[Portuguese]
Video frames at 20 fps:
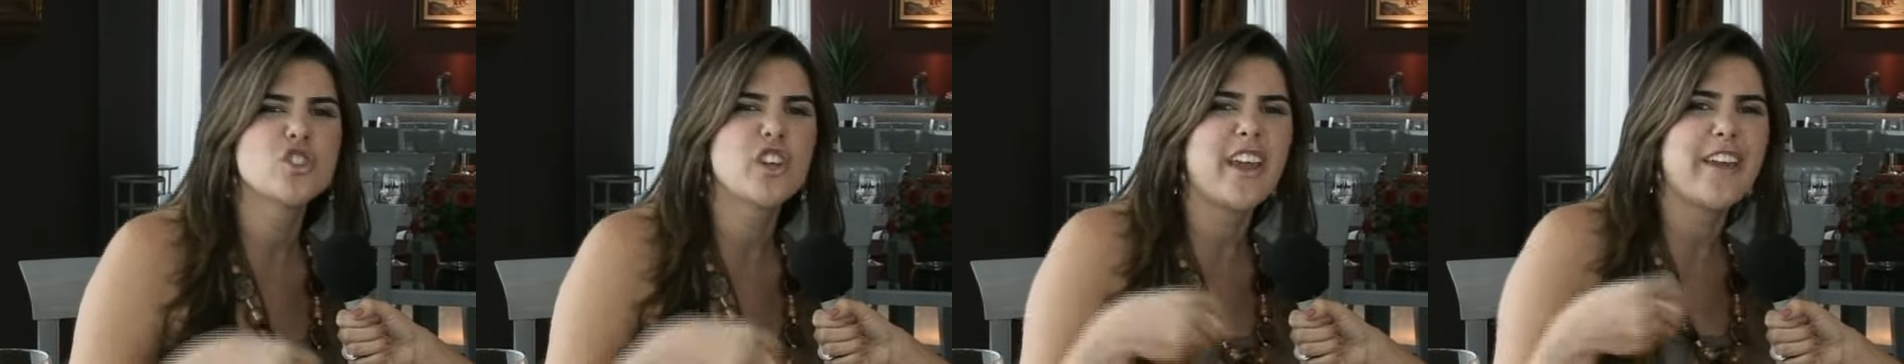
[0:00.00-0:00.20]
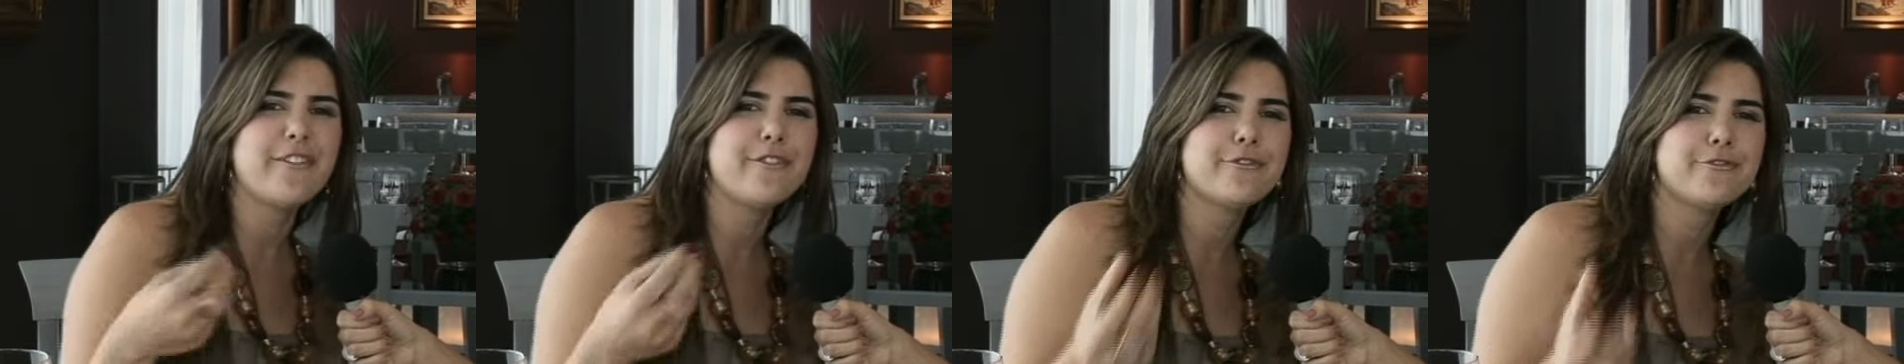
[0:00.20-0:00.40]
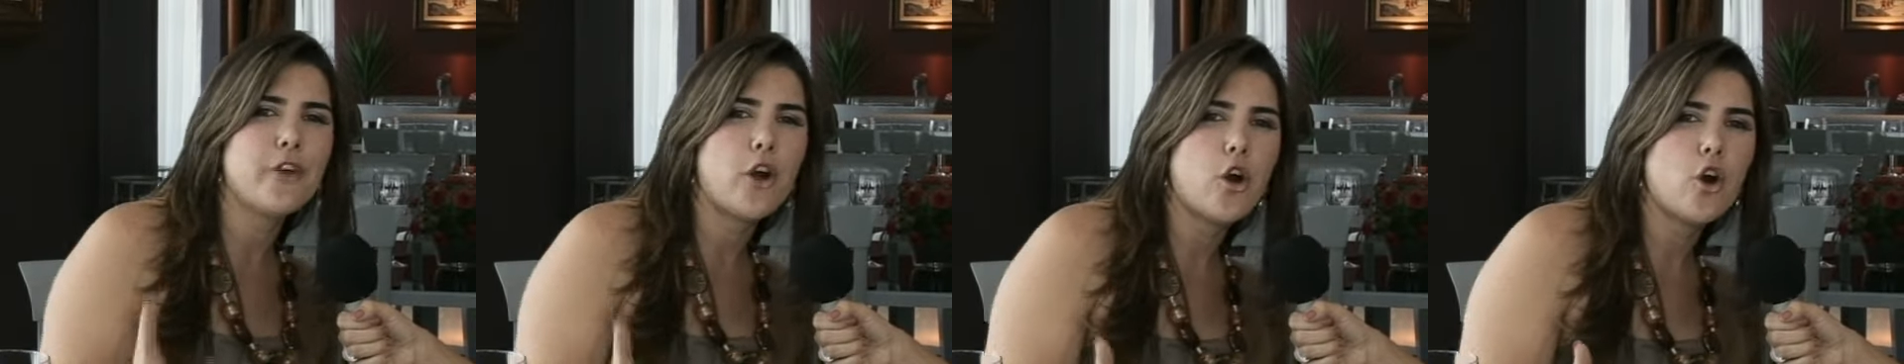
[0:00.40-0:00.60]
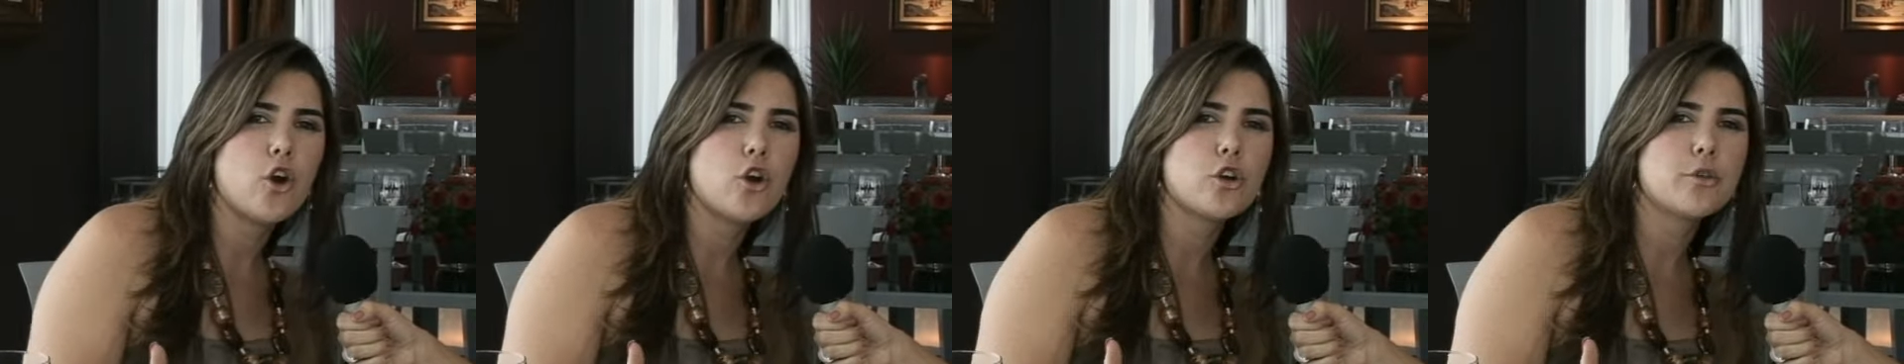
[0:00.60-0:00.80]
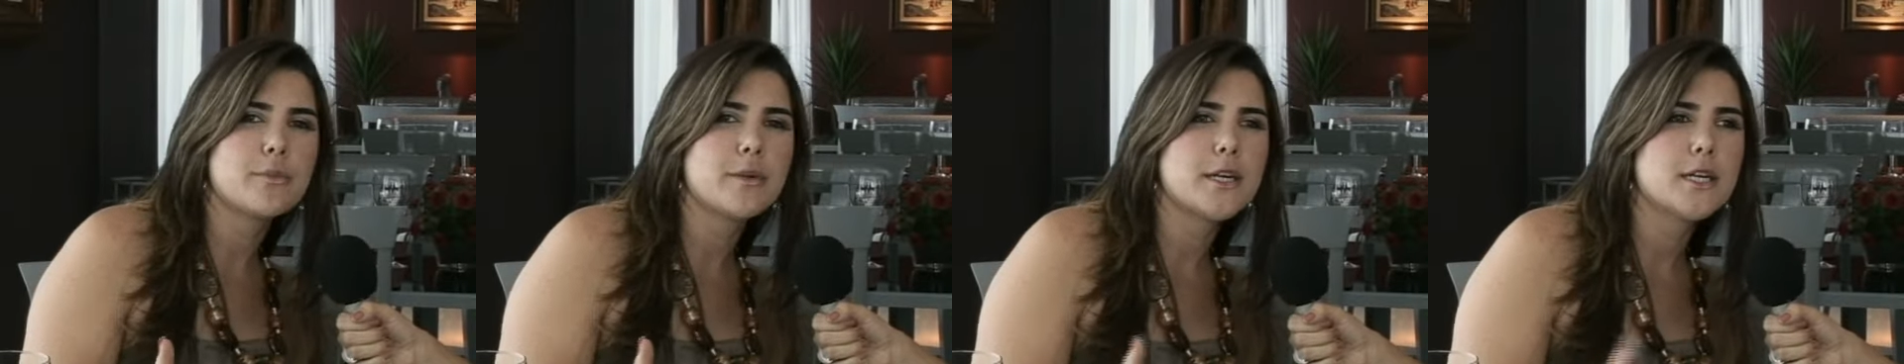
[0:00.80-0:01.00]
de
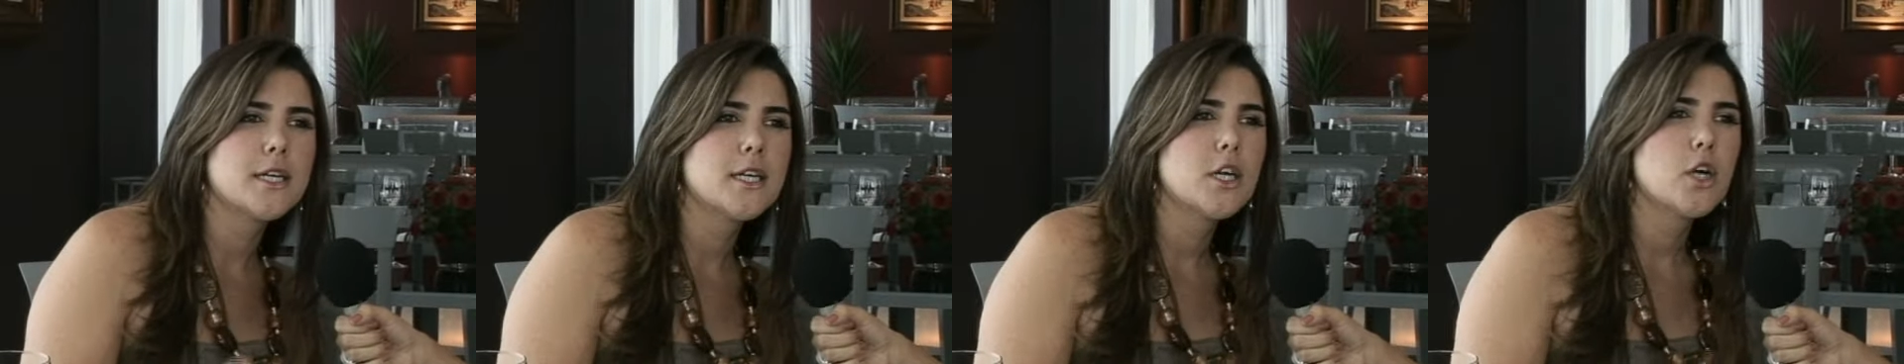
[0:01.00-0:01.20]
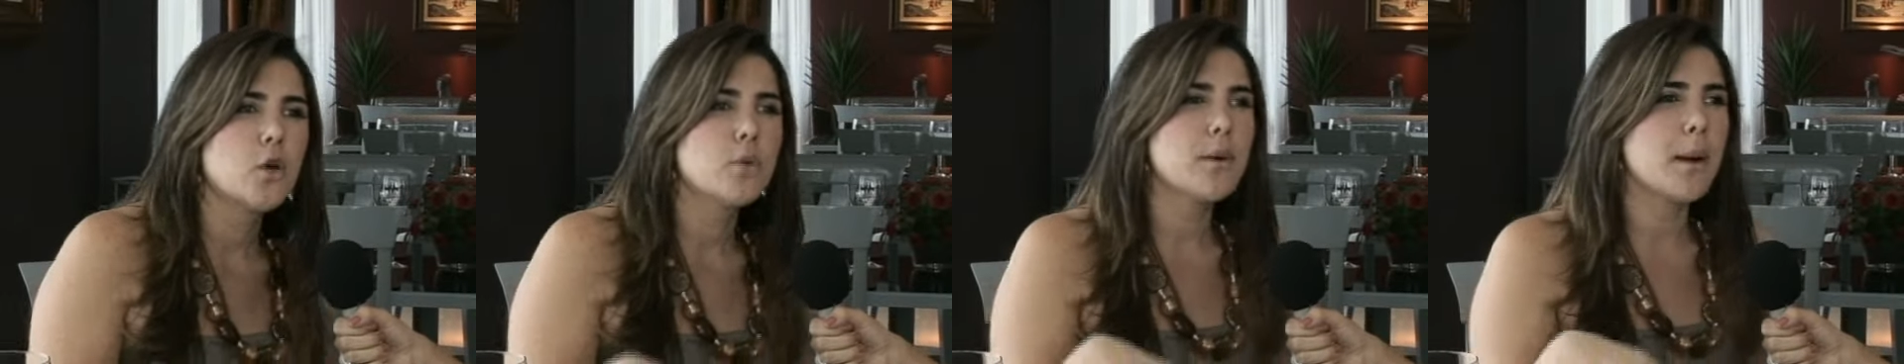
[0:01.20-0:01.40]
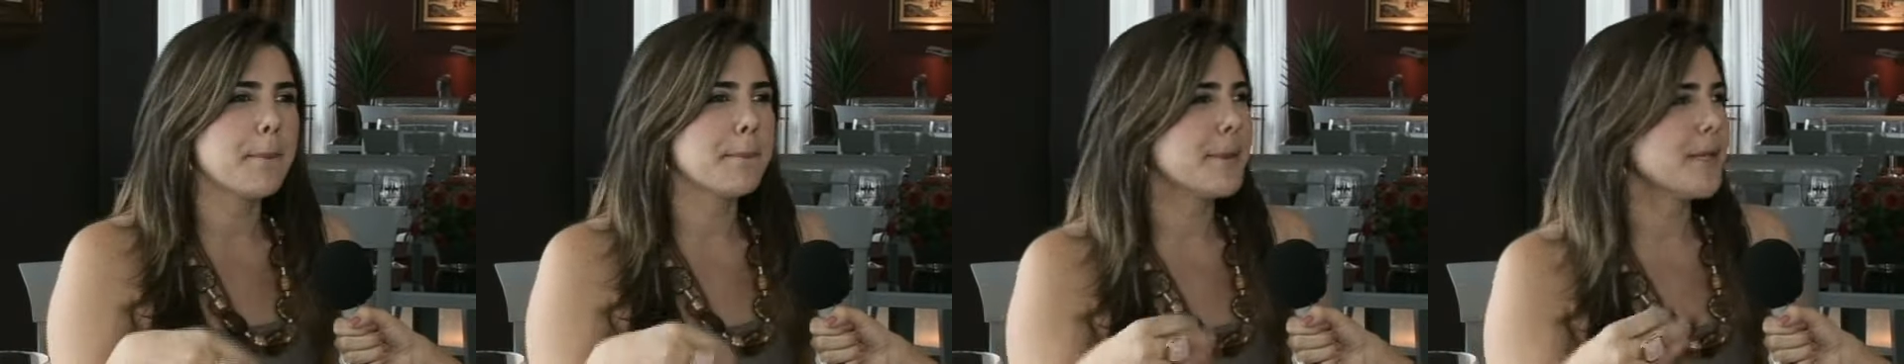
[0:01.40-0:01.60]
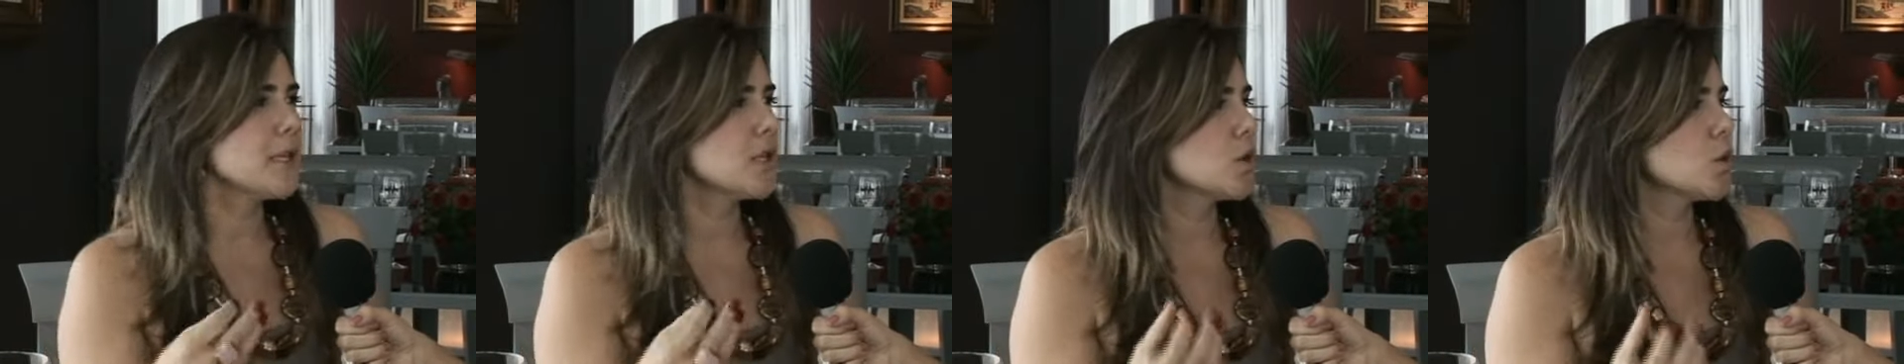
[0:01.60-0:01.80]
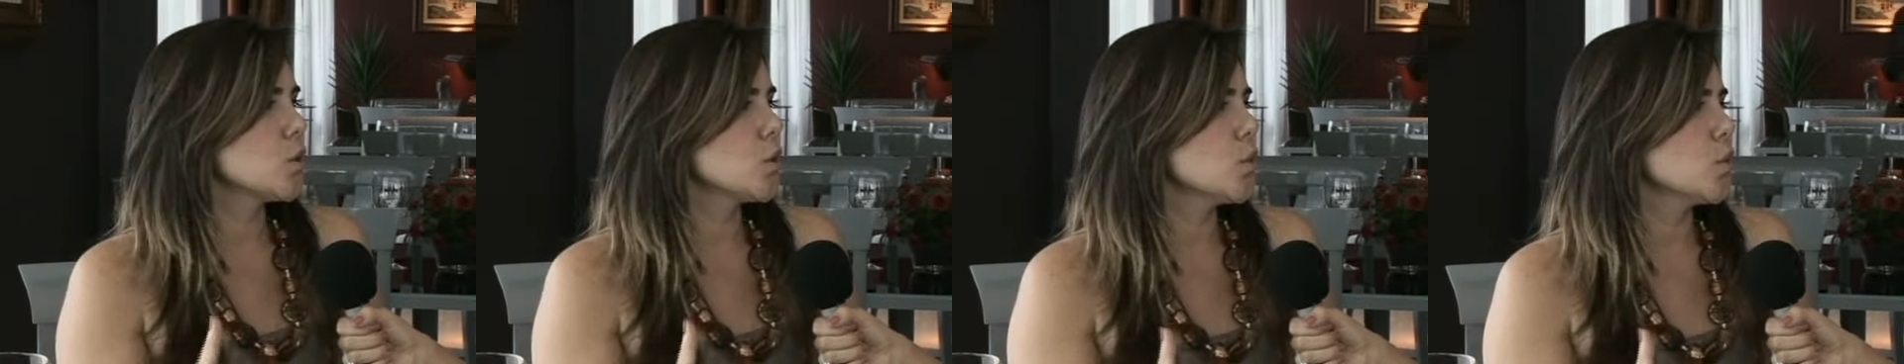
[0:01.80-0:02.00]
reforma, uma
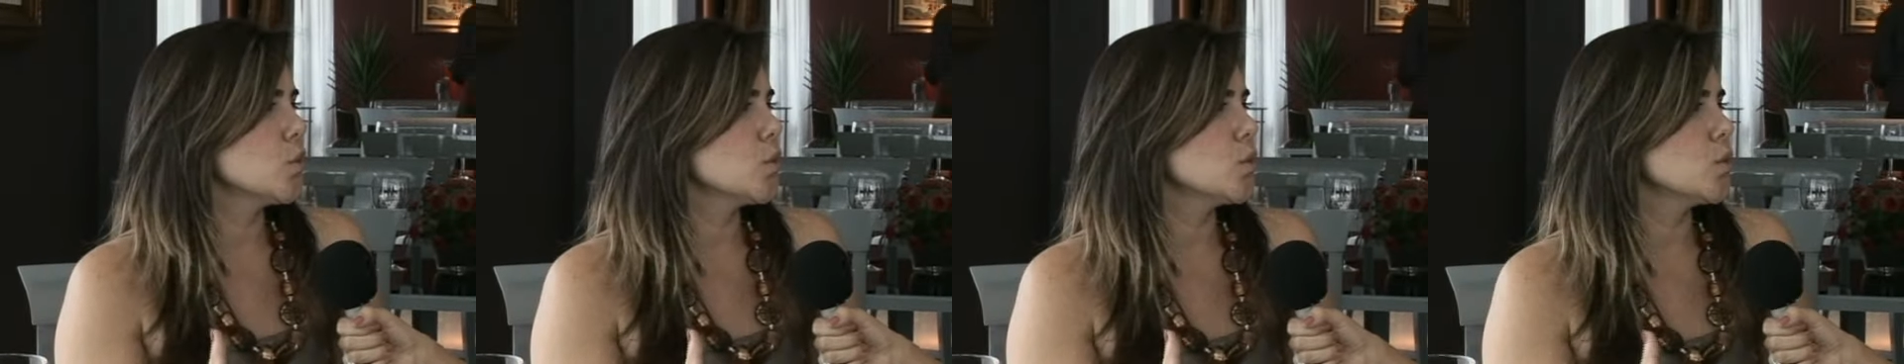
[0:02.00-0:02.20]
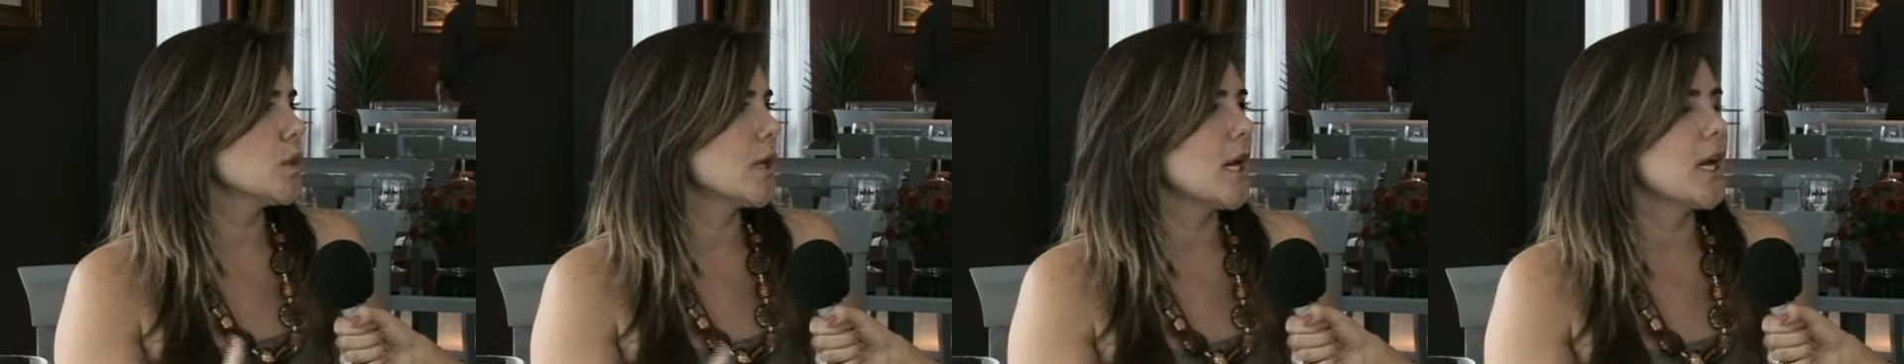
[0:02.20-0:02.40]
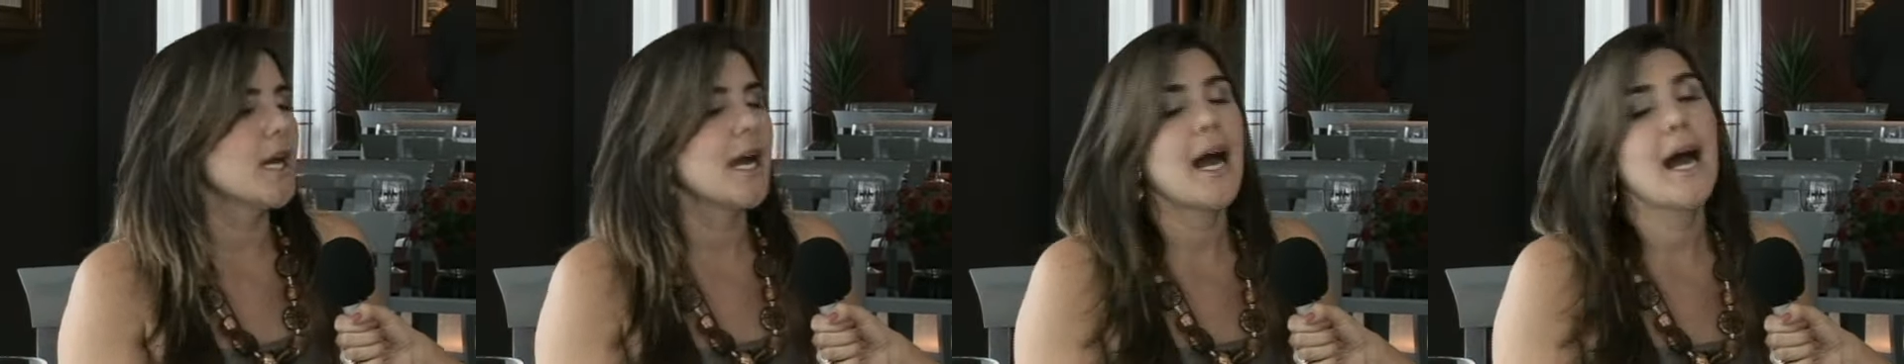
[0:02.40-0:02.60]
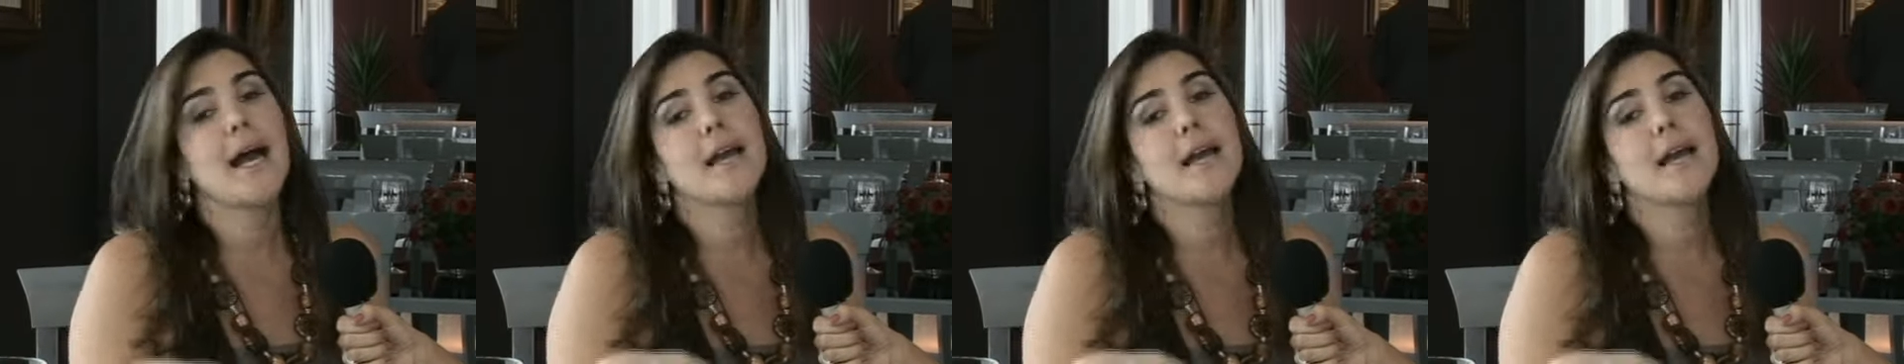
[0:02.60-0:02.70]
pintura.